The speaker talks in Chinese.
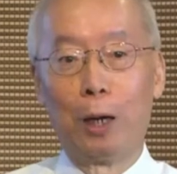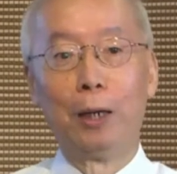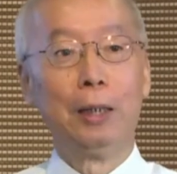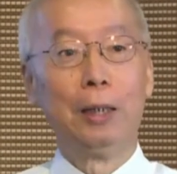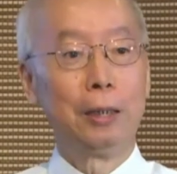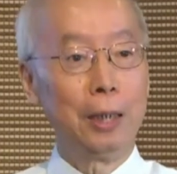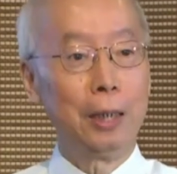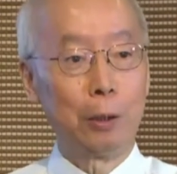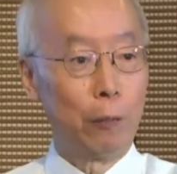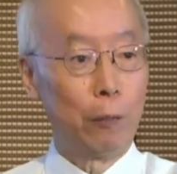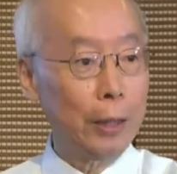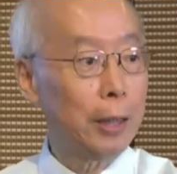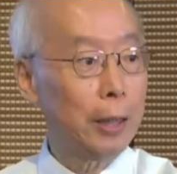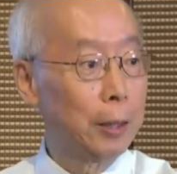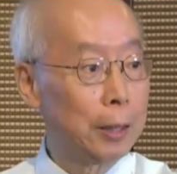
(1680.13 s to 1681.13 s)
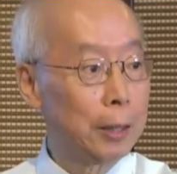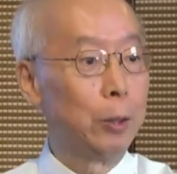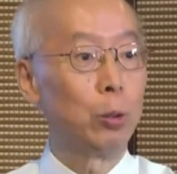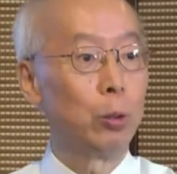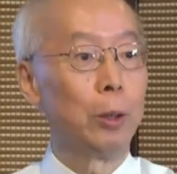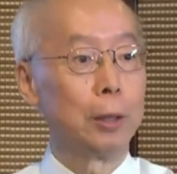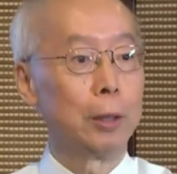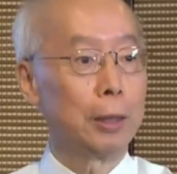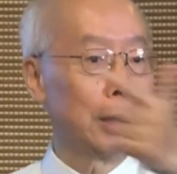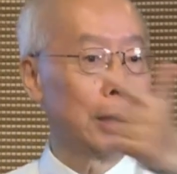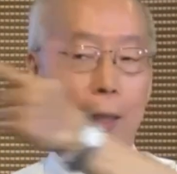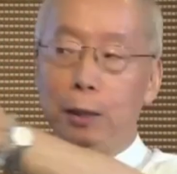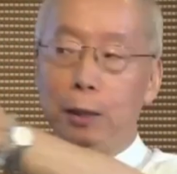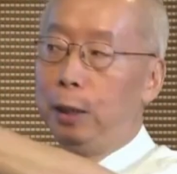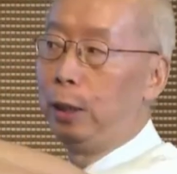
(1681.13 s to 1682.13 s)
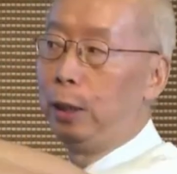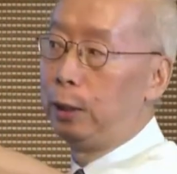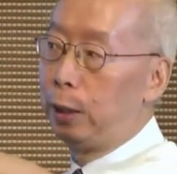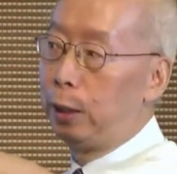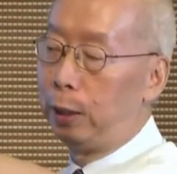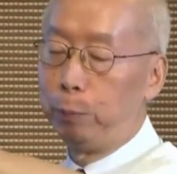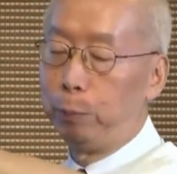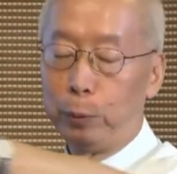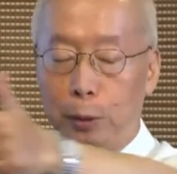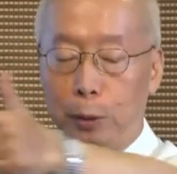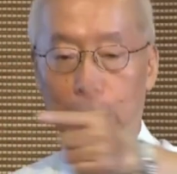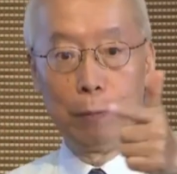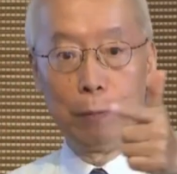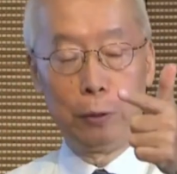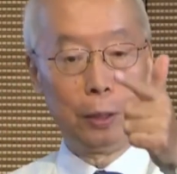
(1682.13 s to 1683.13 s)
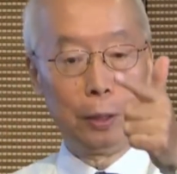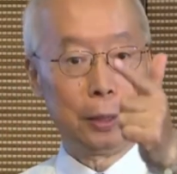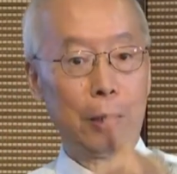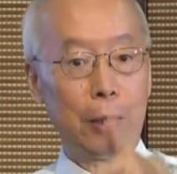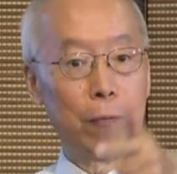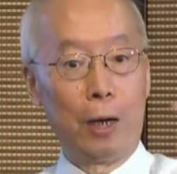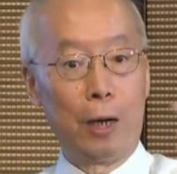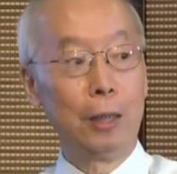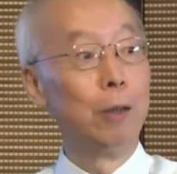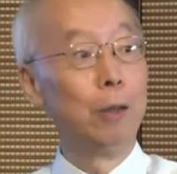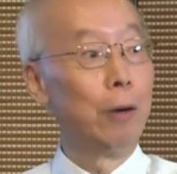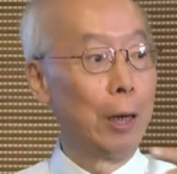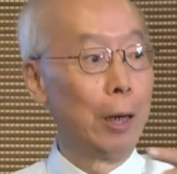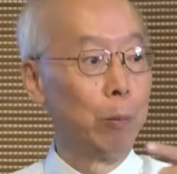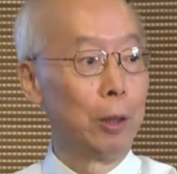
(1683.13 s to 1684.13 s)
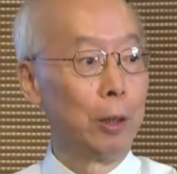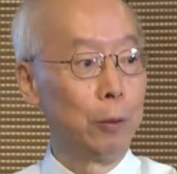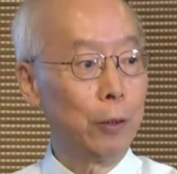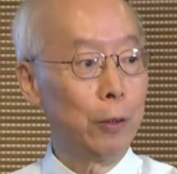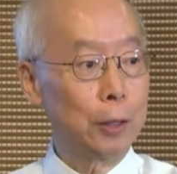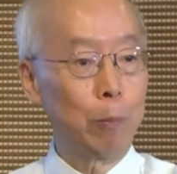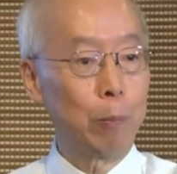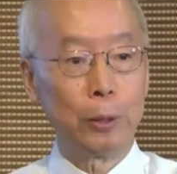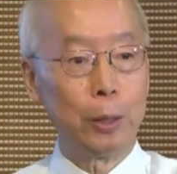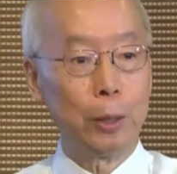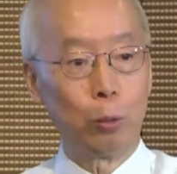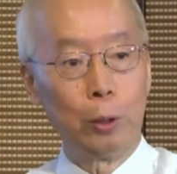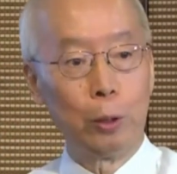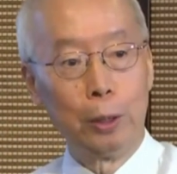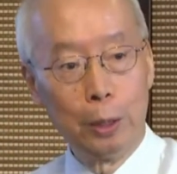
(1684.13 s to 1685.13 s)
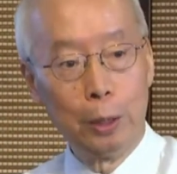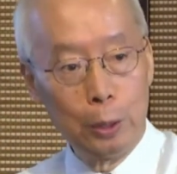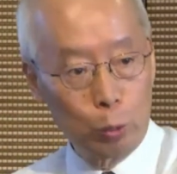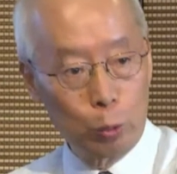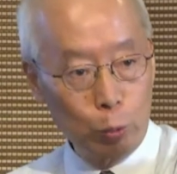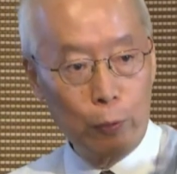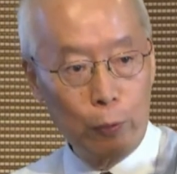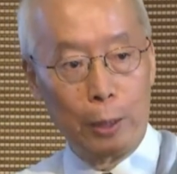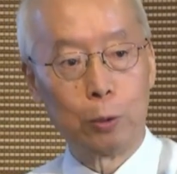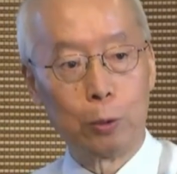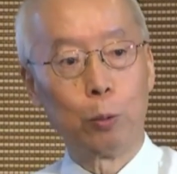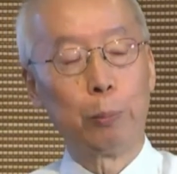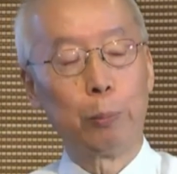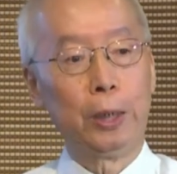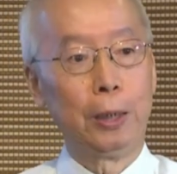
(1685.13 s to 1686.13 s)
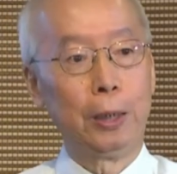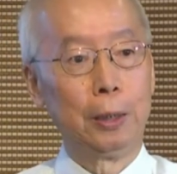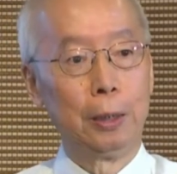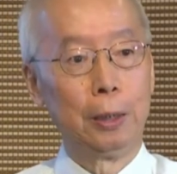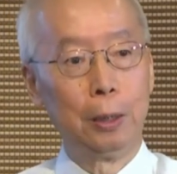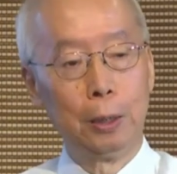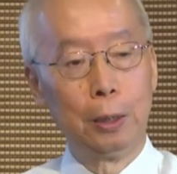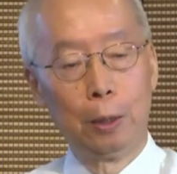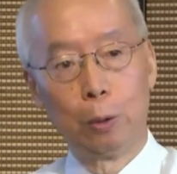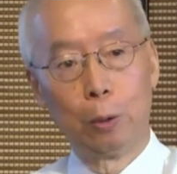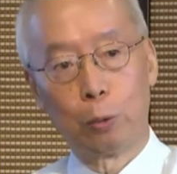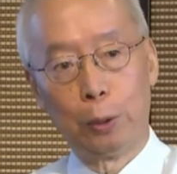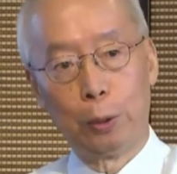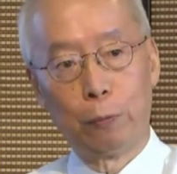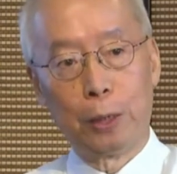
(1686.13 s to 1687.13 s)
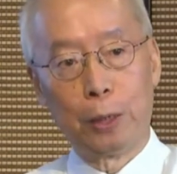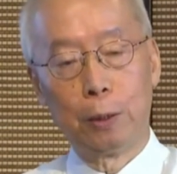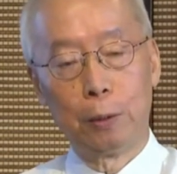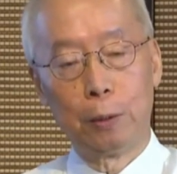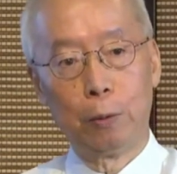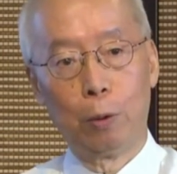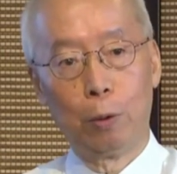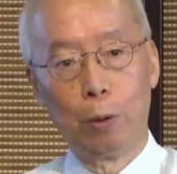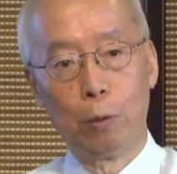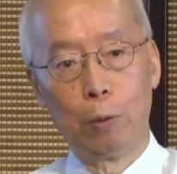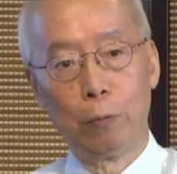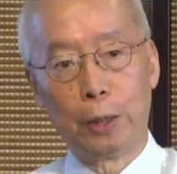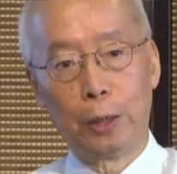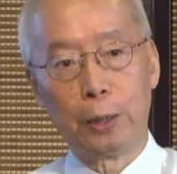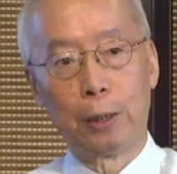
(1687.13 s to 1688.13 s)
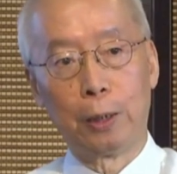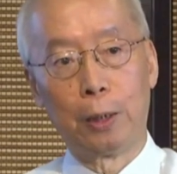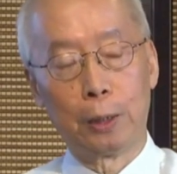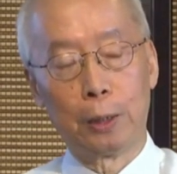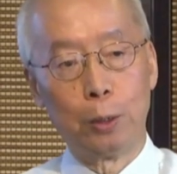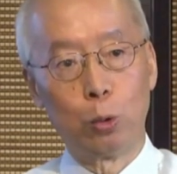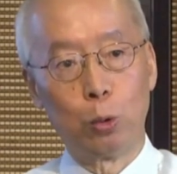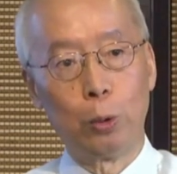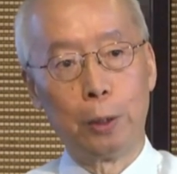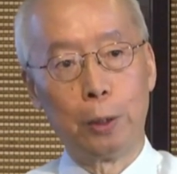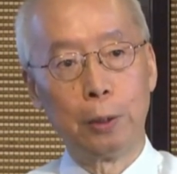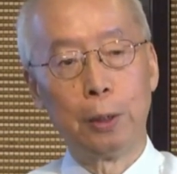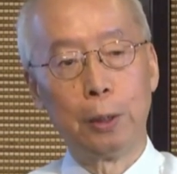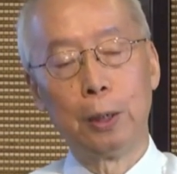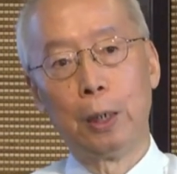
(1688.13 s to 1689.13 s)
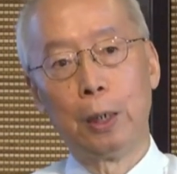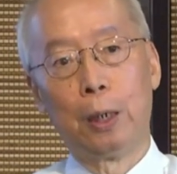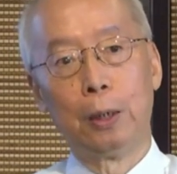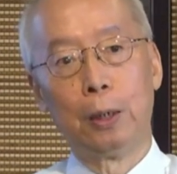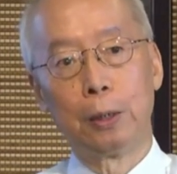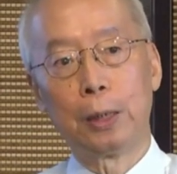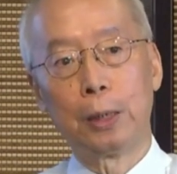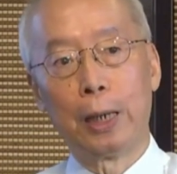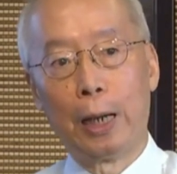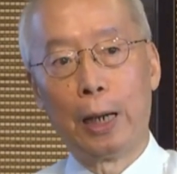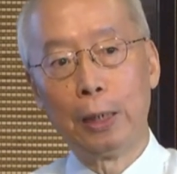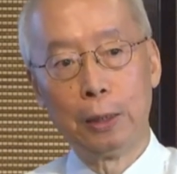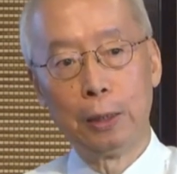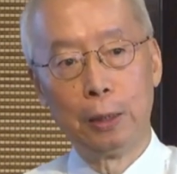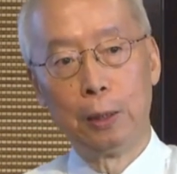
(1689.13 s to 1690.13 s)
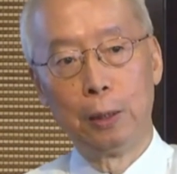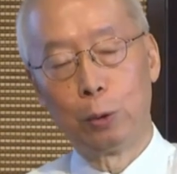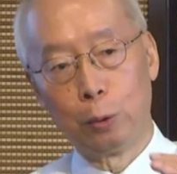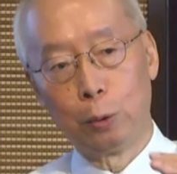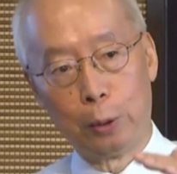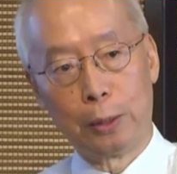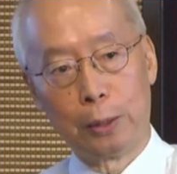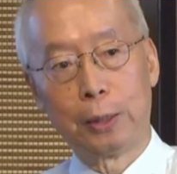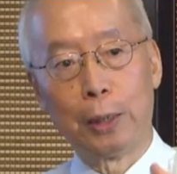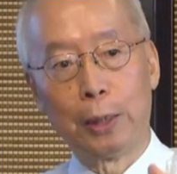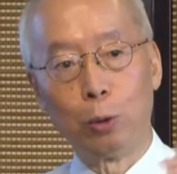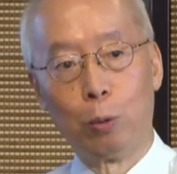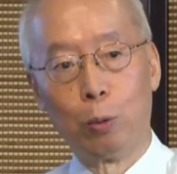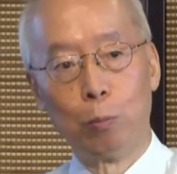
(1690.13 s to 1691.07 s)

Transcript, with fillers: 第二个，方向要正确。刚刚上人不是开那个善法恶法有？你方向不正确，说法就偏了，所以方方向要正确。啊，再来就要善用